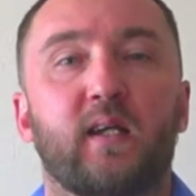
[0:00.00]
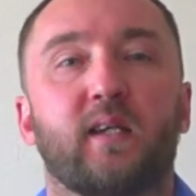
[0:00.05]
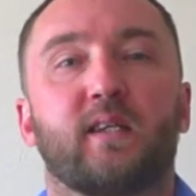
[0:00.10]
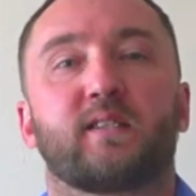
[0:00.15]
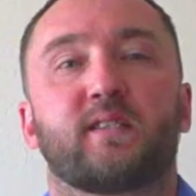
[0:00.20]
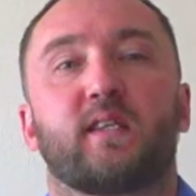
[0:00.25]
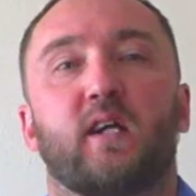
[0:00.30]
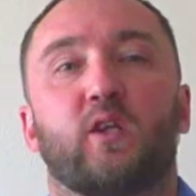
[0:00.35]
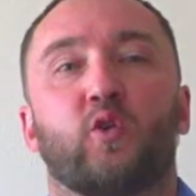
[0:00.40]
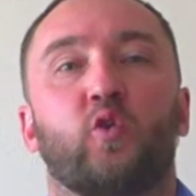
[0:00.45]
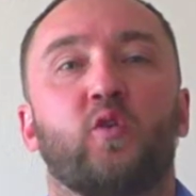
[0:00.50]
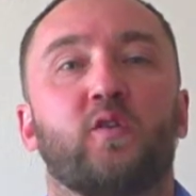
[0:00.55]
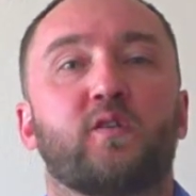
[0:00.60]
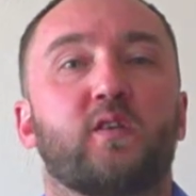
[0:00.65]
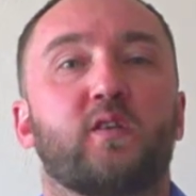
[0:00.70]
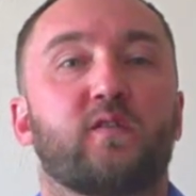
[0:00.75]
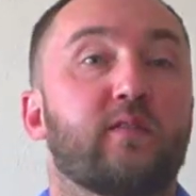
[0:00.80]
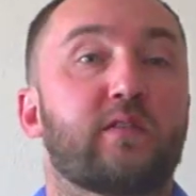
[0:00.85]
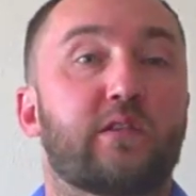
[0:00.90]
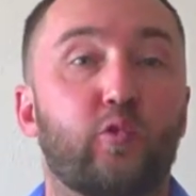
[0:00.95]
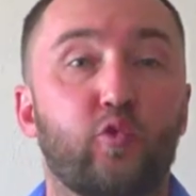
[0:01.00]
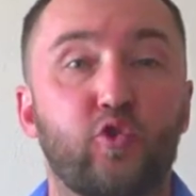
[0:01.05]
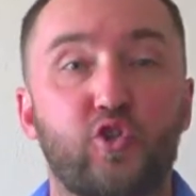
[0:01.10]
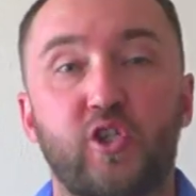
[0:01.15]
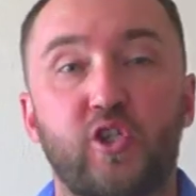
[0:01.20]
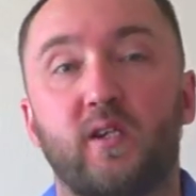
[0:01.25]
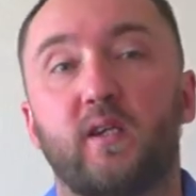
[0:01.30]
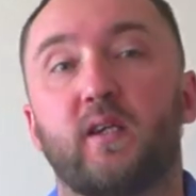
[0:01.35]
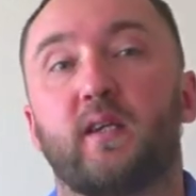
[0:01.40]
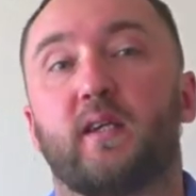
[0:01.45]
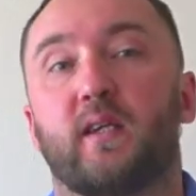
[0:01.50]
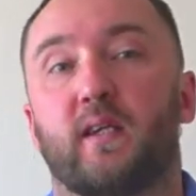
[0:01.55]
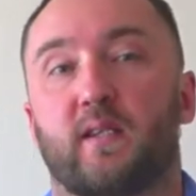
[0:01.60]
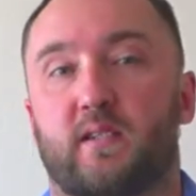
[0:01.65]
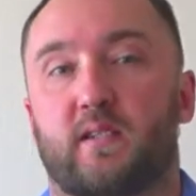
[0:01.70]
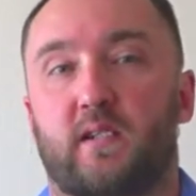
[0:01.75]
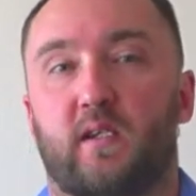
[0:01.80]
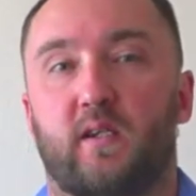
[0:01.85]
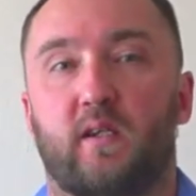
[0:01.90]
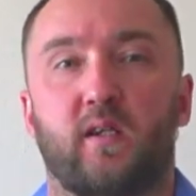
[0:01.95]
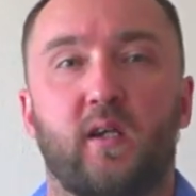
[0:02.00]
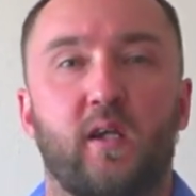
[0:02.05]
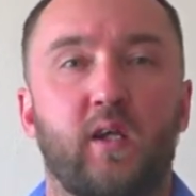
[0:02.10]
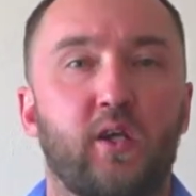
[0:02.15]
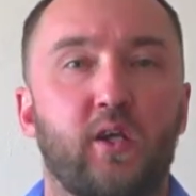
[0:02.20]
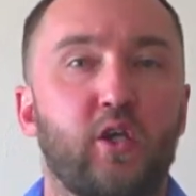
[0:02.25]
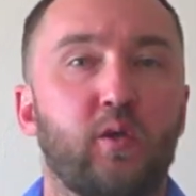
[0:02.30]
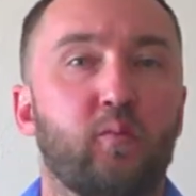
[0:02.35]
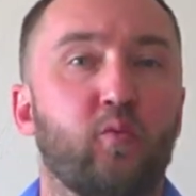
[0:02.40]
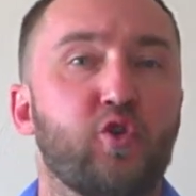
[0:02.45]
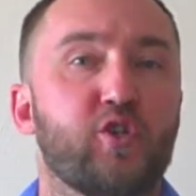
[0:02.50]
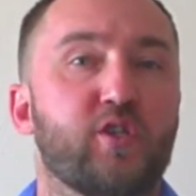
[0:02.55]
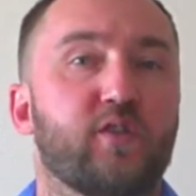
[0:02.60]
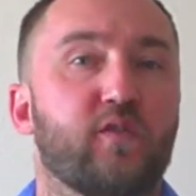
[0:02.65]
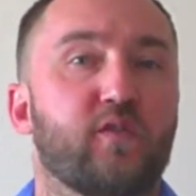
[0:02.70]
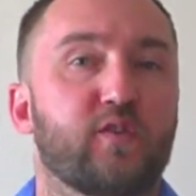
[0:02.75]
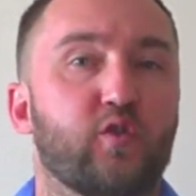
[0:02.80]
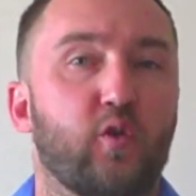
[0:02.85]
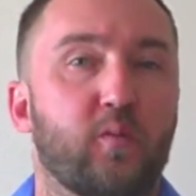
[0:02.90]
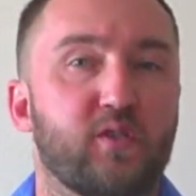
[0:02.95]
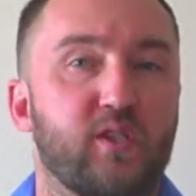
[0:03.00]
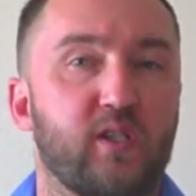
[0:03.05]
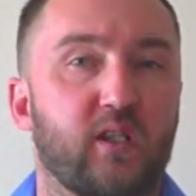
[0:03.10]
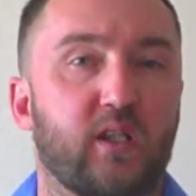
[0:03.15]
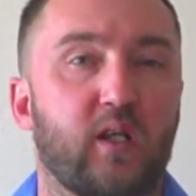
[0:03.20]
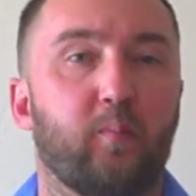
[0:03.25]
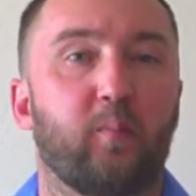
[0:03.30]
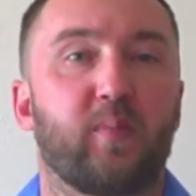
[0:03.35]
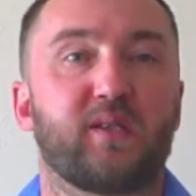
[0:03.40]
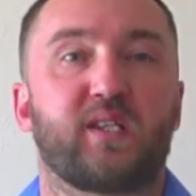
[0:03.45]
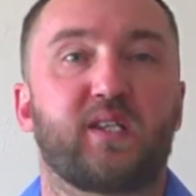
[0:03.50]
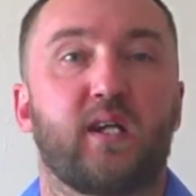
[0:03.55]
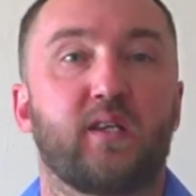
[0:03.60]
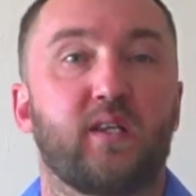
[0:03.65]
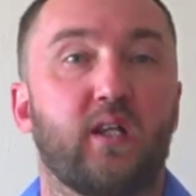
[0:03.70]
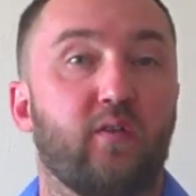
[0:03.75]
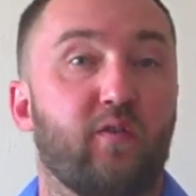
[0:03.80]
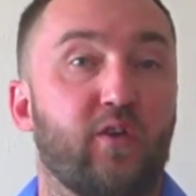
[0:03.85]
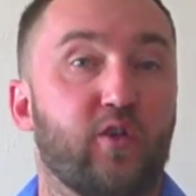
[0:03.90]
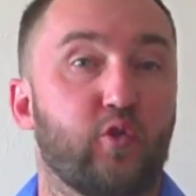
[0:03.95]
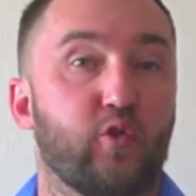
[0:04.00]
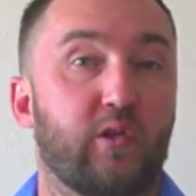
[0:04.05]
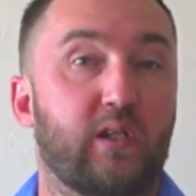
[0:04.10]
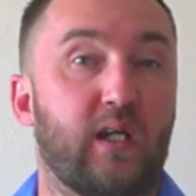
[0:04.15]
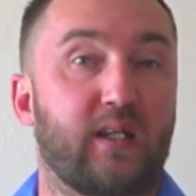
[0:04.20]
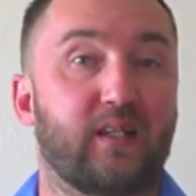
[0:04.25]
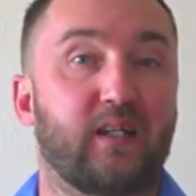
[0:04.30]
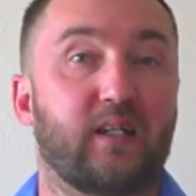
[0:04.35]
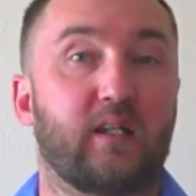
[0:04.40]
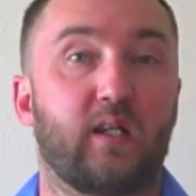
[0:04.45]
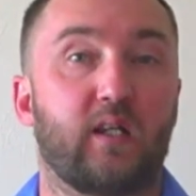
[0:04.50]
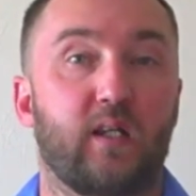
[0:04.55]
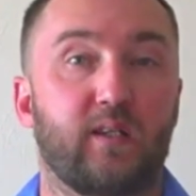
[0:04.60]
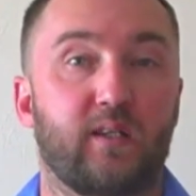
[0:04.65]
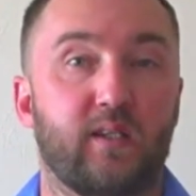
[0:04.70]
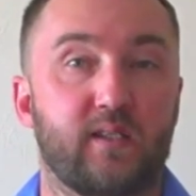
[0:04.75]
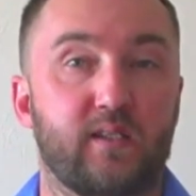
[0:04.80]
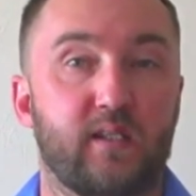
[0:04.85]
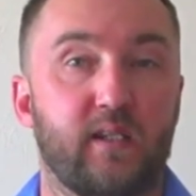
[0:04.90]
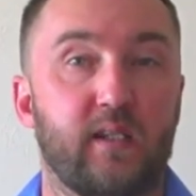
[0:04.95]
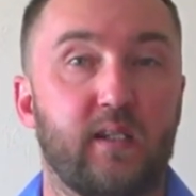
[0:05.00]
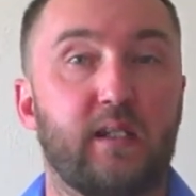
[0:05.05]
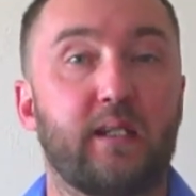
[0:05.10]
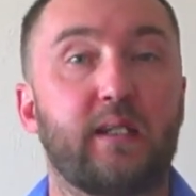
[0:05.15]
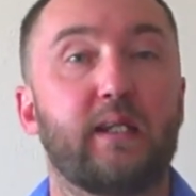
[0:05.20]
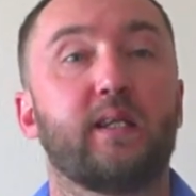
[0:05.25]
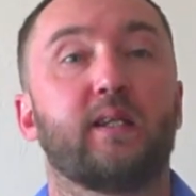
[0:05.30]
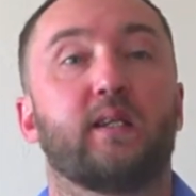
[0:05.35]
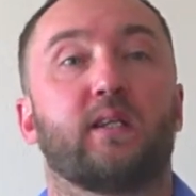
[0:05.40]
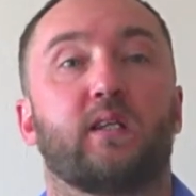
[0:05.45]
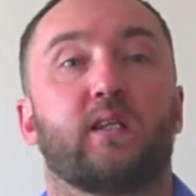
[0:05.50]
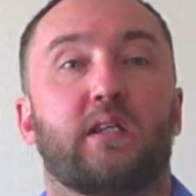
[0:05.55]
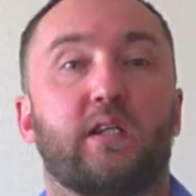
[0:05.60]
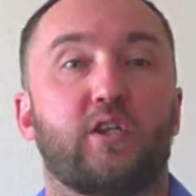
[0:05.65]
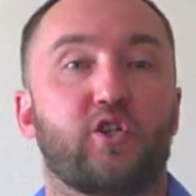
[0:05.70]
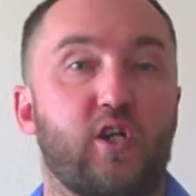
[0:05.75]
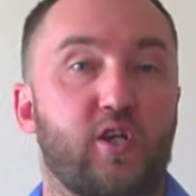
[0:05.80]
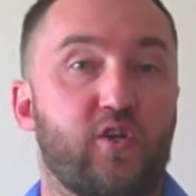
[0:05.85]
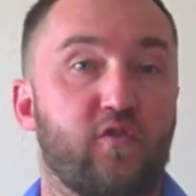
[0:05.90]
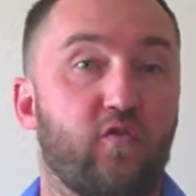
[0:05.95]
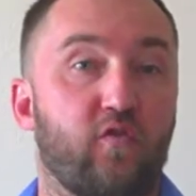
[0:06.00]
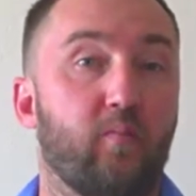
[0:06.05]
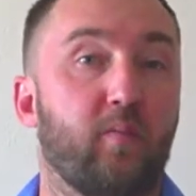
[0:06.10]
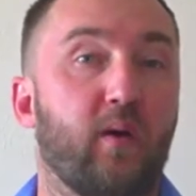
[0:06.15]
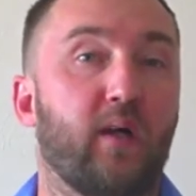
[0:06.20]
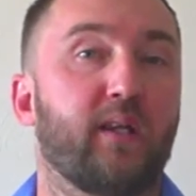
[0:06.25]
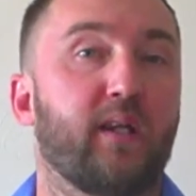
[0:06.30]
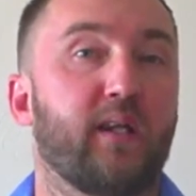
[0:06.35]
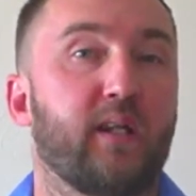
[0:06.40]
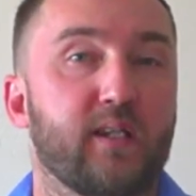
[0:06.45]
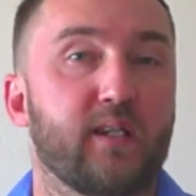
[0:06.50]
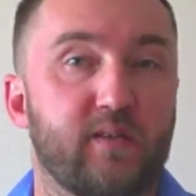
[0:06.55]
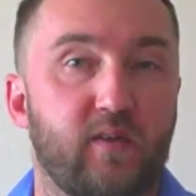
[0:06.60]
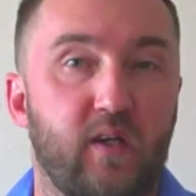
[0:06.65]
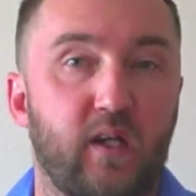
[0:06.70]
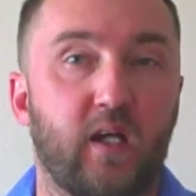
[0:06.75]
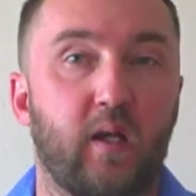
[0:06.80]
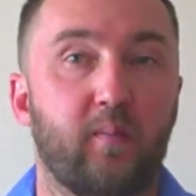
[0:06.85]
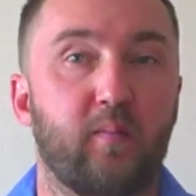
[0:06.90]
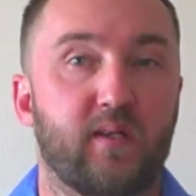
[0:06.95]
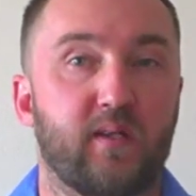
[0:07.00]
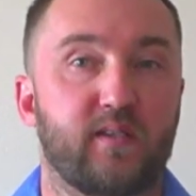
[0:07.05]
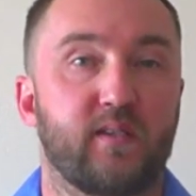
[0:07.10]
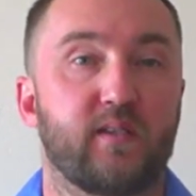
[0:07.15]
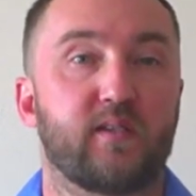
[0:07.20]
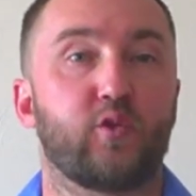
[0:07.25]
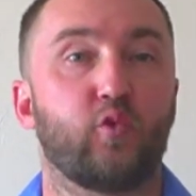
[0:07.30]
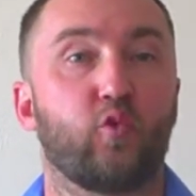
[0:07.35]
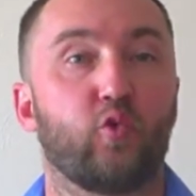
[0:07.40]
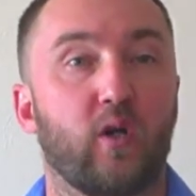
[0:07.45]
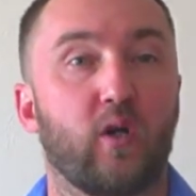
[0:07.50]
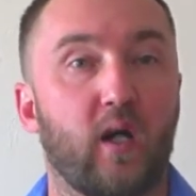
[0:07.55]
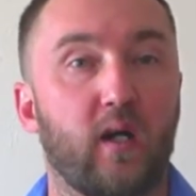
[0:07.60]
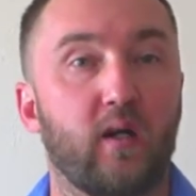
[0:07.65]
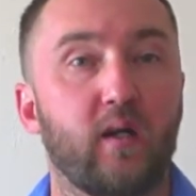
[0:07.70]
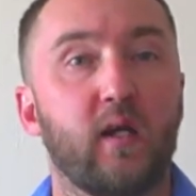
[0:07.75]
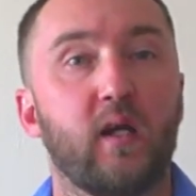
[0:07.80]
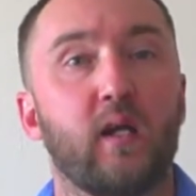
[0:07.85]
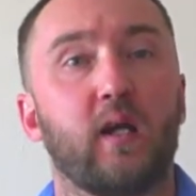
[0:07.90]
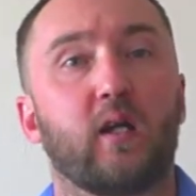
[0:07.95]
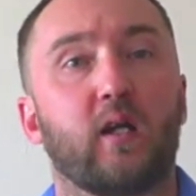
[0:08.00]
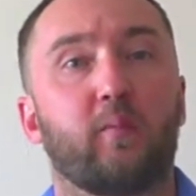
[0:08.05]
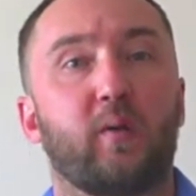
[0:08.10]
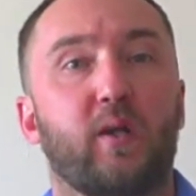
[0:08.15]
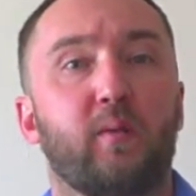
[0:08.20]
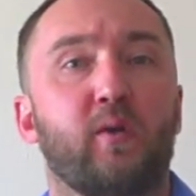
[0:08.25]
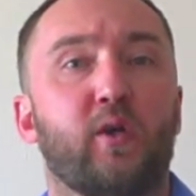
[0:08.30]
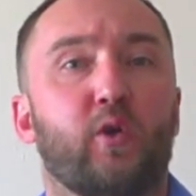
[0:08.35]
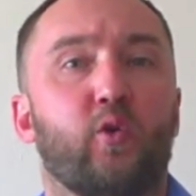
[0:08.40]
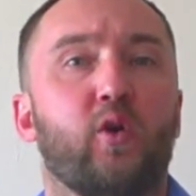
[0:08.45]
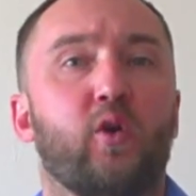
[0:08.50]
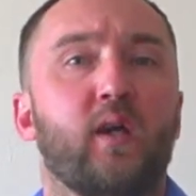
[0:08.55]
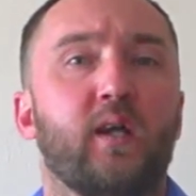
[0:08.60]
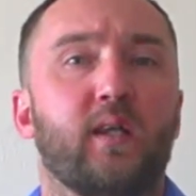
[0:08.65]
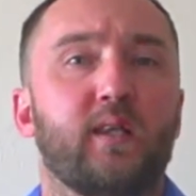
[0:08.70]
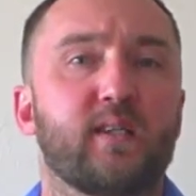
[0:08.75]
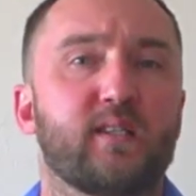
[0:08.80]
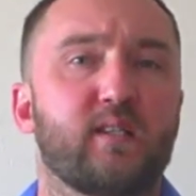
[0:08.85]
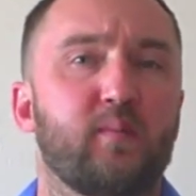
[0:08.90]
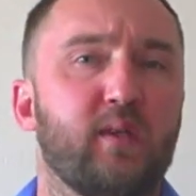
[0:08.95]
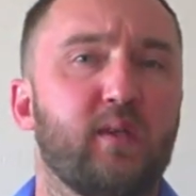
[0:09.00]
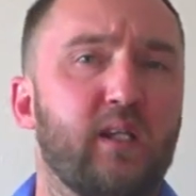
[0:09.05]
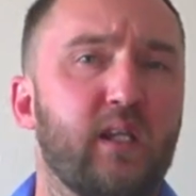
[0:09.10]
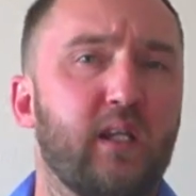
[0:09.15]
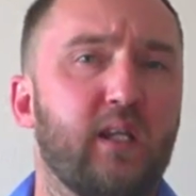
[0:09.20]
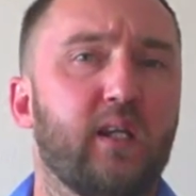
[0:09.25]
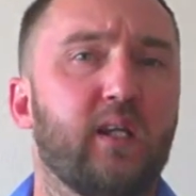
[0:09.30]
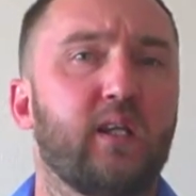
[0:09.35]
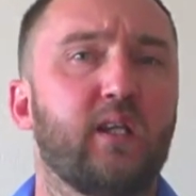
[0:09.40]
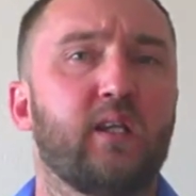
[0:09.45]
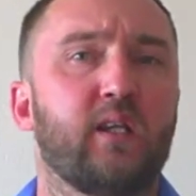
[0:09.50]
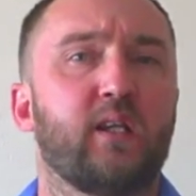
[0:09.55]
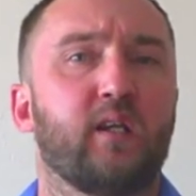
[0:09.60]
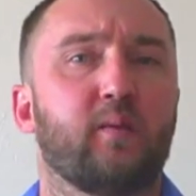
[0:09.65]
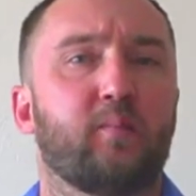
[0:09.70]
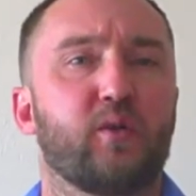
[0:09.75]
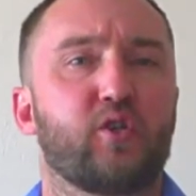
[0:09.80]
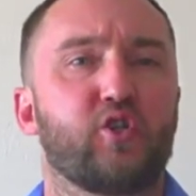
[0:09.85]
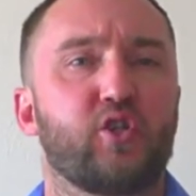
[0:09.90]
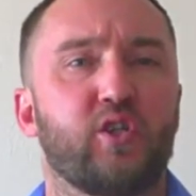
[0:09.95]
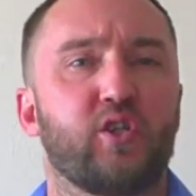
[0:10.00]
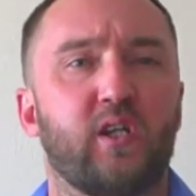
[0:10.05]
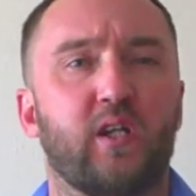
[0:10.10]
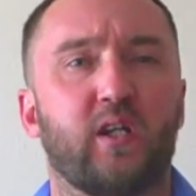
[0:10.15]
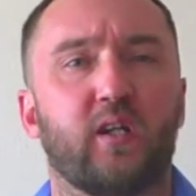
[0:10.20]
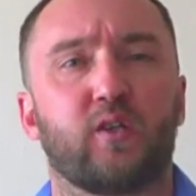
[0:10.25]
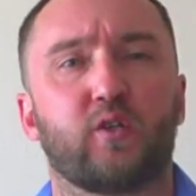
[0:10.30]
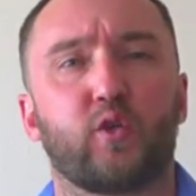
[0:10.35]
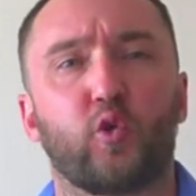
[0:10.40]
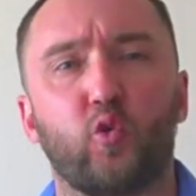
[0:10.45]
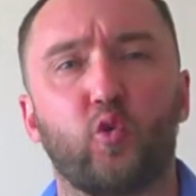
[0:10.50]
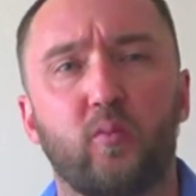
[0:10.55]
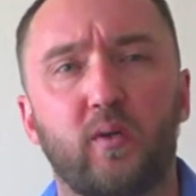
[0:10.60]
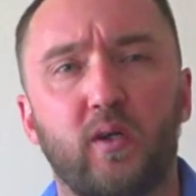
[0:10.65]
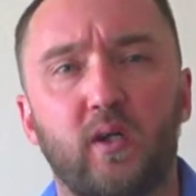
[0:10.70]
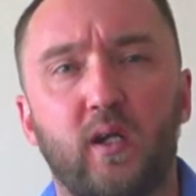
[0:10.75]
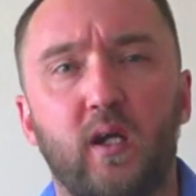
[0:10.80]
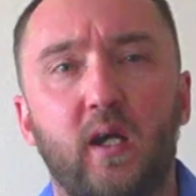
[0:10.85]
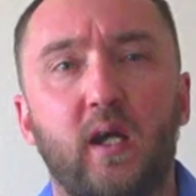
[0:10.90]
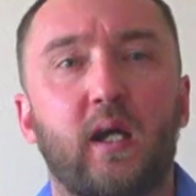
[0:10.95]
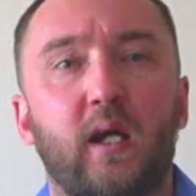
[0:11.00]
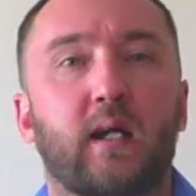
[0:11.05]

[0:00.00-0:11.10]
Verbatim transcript: становится в случае, если имущество собственника пострадало в результате халатности и ненадлежащего выполнения своих обязанностей УК, к примеру, не заменили и не починили трубы,